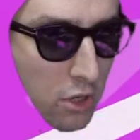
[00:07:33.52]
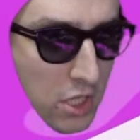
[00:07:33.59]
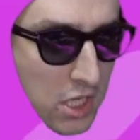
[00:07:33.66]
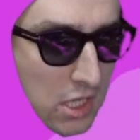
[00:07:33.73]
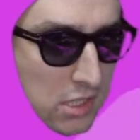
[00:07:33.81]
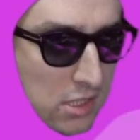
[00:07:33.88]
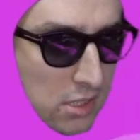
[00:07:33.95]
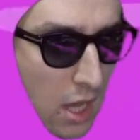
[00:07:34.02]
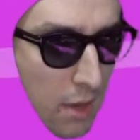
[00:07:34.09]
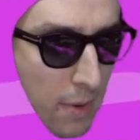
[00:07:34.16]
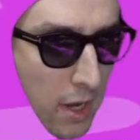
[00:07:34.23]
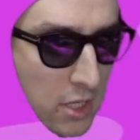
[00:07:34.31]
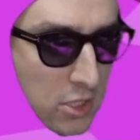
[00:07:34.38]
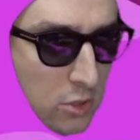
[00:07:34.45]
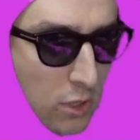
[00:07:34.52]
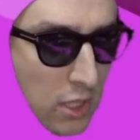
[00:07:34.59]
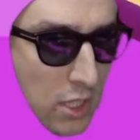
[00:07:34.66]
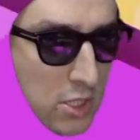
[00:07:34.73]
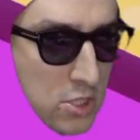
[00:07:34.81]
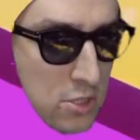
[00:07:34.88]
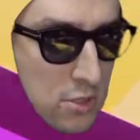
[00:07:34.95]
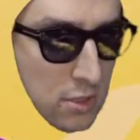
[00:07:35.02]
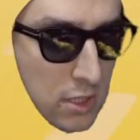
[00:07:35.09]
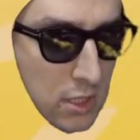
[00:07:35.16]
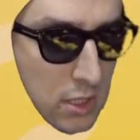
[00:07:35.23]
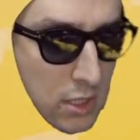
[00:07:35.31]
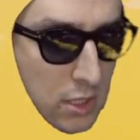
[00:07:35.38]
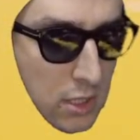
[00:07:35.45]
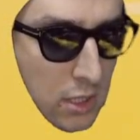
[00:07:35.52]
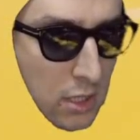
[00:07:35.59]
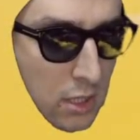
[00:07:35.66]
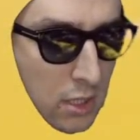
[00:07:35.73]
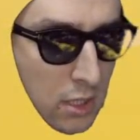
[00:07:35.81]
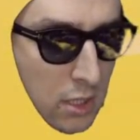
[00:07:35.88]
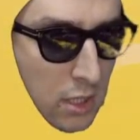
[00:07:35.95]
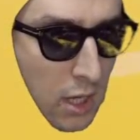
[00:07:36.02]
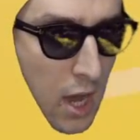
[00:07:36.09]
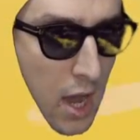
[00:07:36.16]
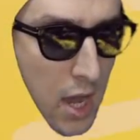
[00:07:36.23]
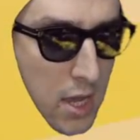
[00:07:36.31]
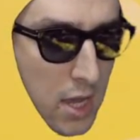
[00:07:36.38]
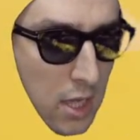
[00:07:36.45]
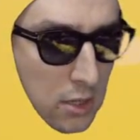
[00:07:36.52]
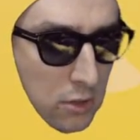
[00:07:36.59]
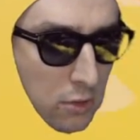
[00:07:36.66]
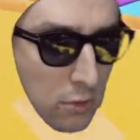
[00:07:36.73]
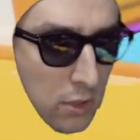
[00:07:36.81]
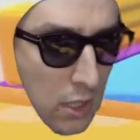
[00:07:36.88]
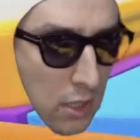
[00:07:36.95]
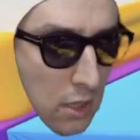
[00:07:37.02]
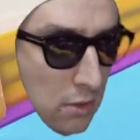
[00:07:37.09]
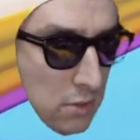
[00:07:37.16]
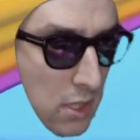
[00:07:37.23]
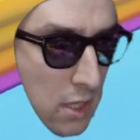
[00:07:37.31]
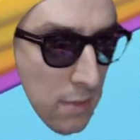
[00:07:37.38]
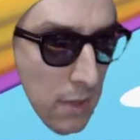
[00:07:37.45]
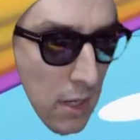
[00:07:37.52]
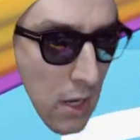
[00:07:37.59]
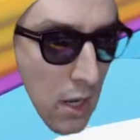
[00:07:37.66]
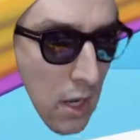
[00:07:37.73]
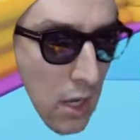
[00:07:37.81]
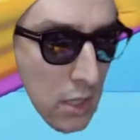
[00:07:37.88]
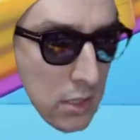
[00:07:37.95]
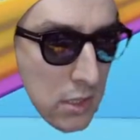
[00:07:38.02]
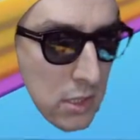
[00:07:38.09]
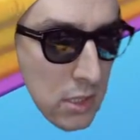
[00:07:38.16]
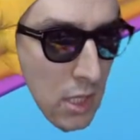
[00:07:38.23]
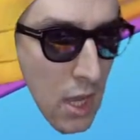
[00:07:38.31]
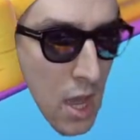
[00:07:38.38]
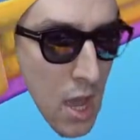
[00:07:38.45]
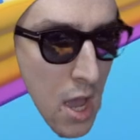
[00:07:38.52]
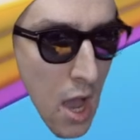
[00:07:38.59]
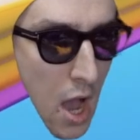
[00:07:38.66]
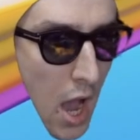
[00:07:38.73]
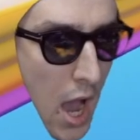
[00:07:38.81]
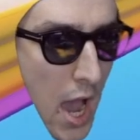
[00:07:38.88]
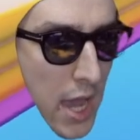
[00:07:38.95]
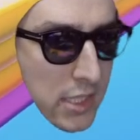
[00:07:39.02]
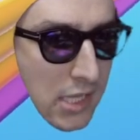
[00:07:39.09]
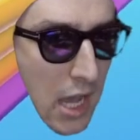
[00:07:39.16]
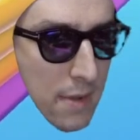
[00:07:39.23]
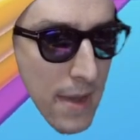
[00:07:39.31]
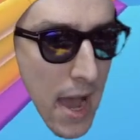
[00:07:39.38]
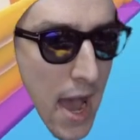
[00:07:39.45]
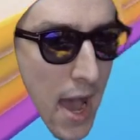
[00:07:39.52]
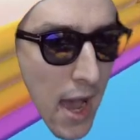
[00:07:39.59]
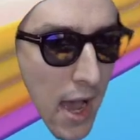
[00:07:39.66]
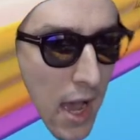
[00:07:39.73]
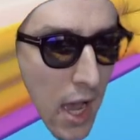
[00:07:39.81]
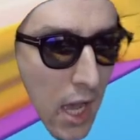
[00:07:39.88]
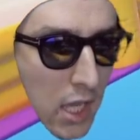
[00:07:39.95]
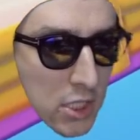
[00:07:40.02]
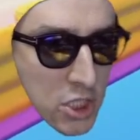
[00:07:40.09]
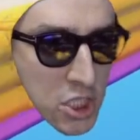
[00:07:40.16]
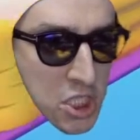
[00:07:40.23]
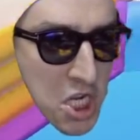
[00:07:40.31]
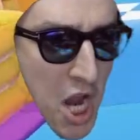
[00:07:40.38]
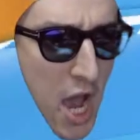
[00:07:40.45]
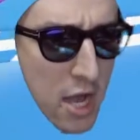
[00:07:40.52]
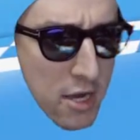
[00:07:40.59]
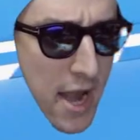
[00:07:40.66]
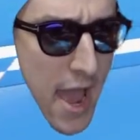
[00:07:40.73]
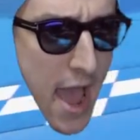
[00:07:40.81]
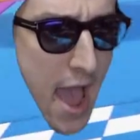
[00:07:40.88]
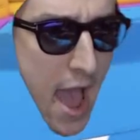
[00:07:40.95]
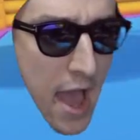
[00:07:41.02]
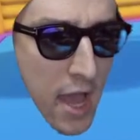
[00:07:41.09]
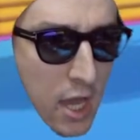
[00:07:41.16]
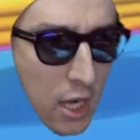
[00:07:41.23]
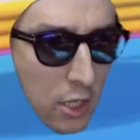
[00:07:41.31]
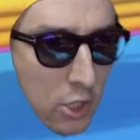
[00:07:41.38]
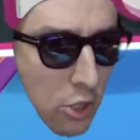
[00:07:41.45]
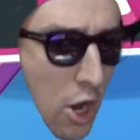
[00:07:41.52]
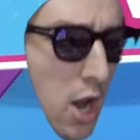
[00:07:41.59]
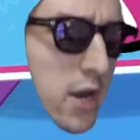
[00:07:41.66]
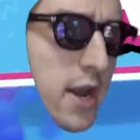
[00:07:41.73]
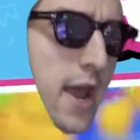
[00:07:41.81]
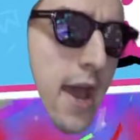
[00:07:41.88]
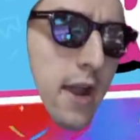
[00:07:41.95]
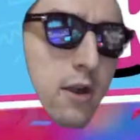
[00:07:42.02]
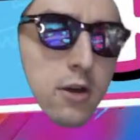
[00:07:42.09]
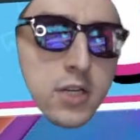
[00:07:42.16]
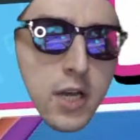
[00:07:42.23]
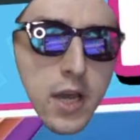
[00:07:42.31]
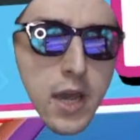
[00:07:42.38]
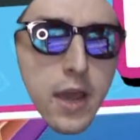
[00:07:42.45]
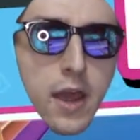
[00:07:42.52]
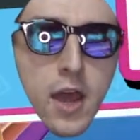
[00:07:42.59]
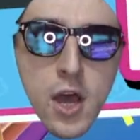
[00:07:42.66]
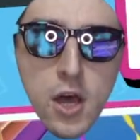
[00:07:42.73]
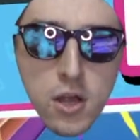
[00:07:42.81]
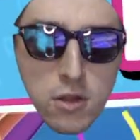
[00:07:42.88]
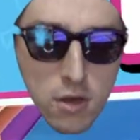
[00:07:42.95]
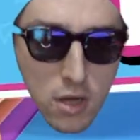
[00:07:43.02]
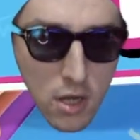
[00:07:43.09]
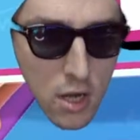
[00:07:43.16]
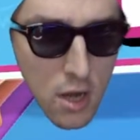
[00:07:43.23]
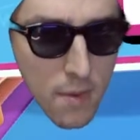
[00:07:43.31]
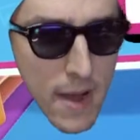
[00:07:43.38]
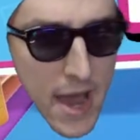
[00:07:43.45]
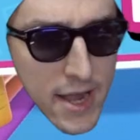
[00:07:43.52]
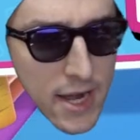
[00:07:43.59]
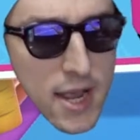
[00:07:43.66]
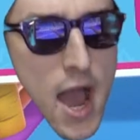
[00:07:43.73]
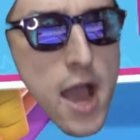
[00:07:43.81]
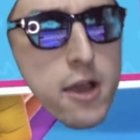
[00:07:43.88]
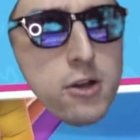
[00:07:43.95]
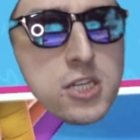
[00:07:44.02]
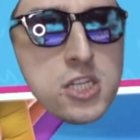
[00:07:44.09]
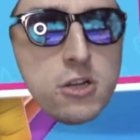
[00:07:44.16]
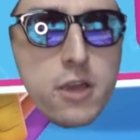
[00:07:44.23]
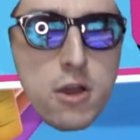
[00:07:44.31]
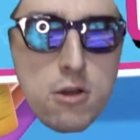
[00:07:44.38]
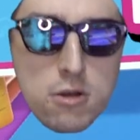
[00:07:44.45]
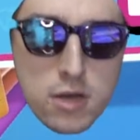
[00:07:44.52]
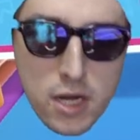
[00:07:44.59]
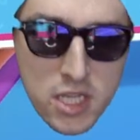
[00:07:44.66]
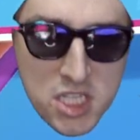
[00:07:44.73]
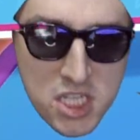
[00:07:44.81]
う気づけば1桁10位はい圧倒的でございますはいザイマーシャラゴレ6位うお前ら覚悟しとけよこっから1